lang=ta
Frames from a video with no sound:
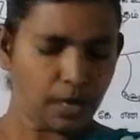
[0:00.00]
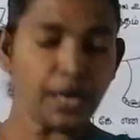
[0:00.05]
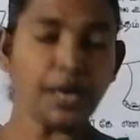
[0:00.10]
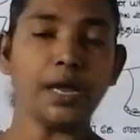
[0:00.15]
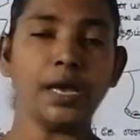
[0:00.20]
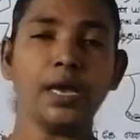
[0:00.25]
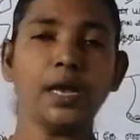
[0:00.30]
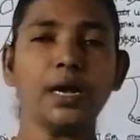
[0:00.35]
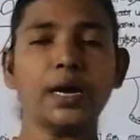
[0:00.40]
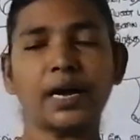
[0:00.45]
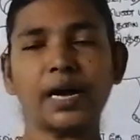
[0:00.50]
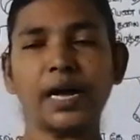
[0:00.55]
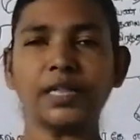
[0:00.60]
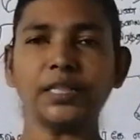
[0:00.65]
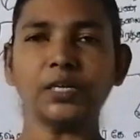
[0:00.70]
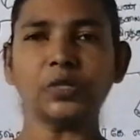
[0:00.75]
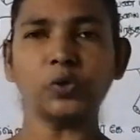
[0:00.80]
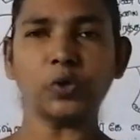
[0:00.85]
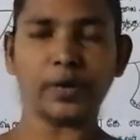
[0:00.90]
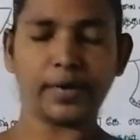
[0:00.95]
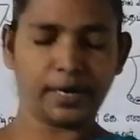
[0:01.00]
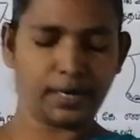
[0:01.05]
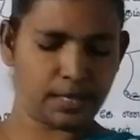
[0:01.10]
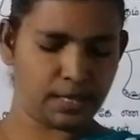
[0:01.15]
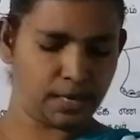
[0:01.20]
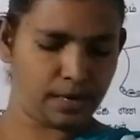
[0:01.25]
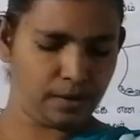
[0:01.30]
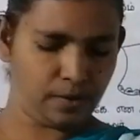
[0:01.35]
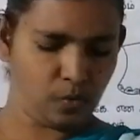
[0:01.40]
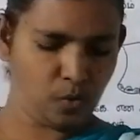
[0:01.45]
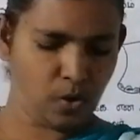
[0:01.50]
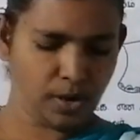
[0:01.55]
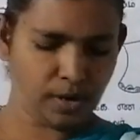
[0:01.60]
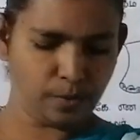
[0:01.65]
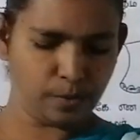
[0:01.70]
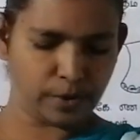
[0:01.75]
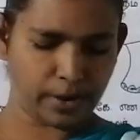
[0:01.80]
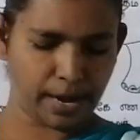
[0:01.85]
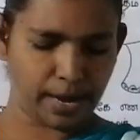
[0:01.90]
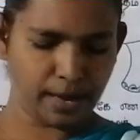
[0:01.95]
இனி கதை தொடங்குது ஒரு
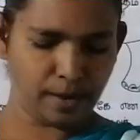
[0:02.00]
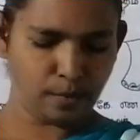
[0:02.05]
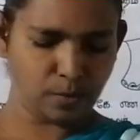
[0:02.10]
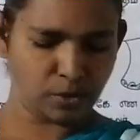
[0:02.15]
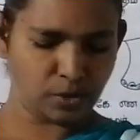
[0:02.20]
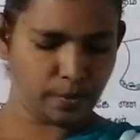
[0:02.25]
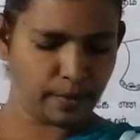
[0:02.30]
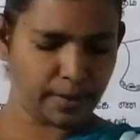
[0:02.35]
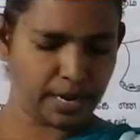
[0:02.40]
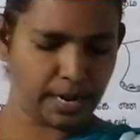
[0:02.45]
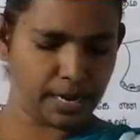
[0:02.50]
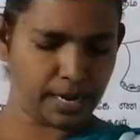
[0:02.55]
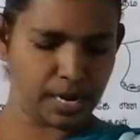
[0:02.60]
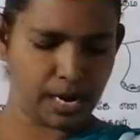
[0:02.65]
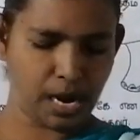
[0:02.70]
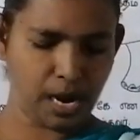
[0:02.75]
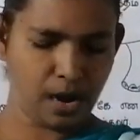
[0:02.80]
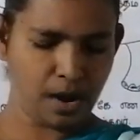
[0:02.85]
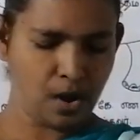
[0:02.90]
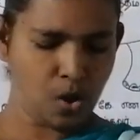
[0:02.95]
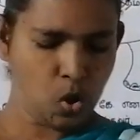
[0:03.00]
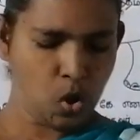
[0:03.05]
முறை முதுமலையில்